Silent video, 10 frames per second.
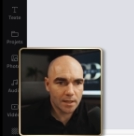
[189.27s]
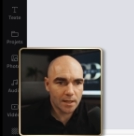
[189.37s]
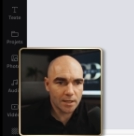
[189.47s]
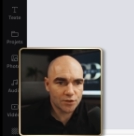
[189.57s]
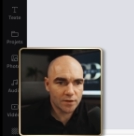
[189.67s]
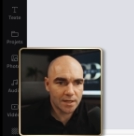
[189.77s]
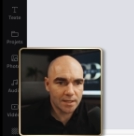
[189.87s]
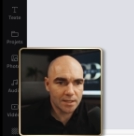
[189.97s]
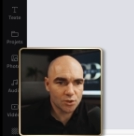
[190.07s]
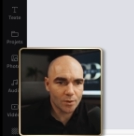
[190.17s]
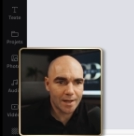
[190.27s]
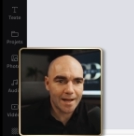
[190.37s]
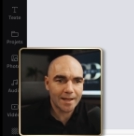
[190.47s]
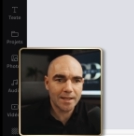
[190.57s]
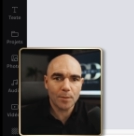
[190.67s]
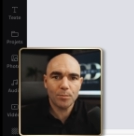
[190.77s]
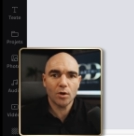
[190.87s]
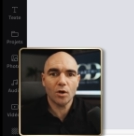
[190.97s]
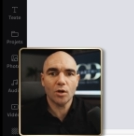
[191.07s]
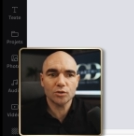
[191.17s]
et je vais cliquer sur
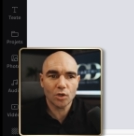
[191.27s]
arrière-plan